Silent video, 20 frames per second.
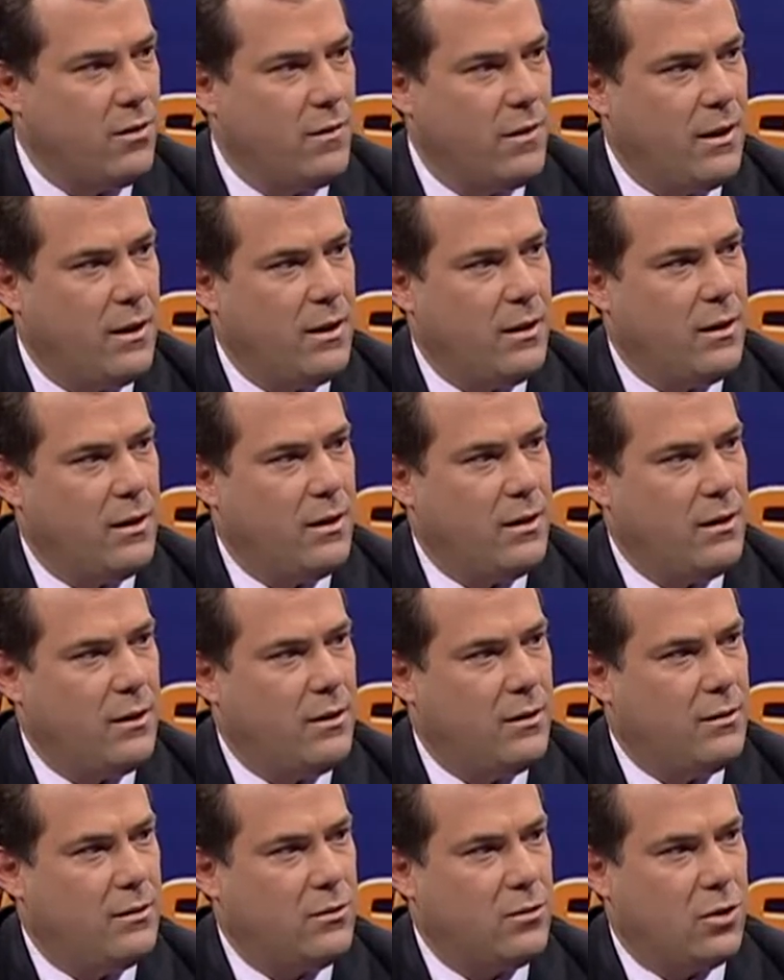Innovación.
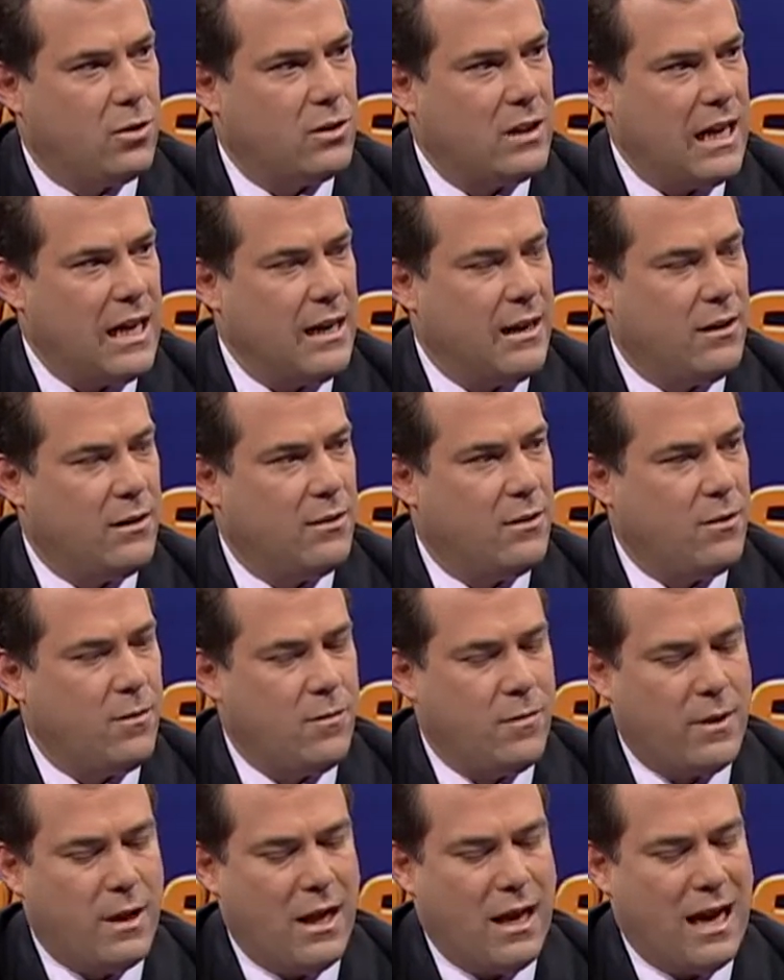Total. Esa es la palabra.
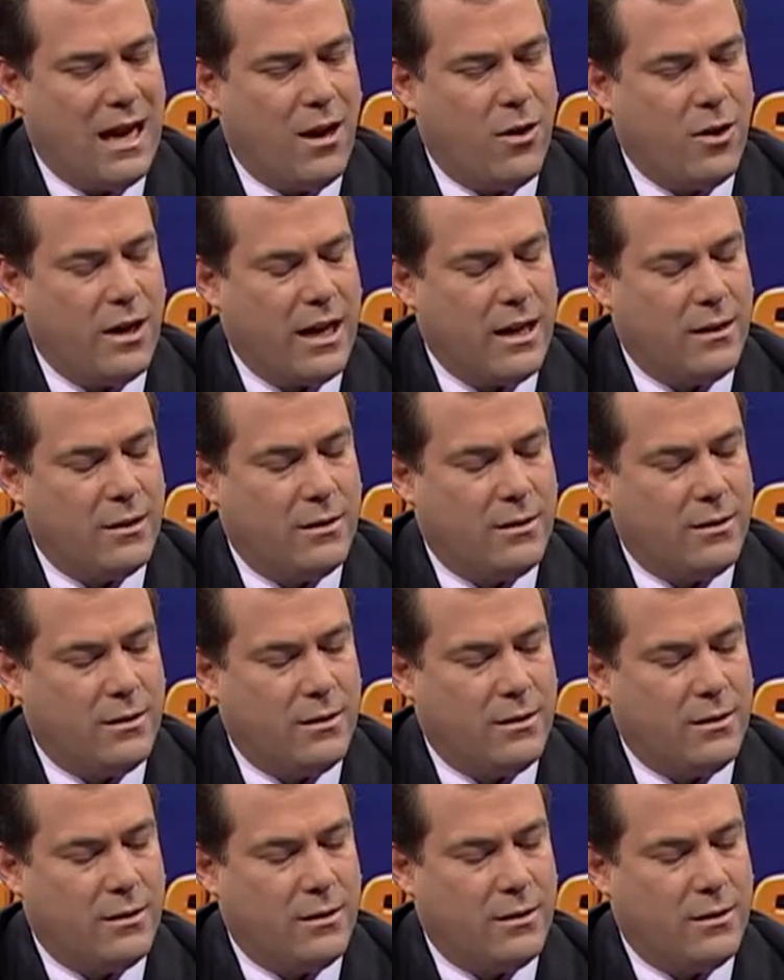Ahora,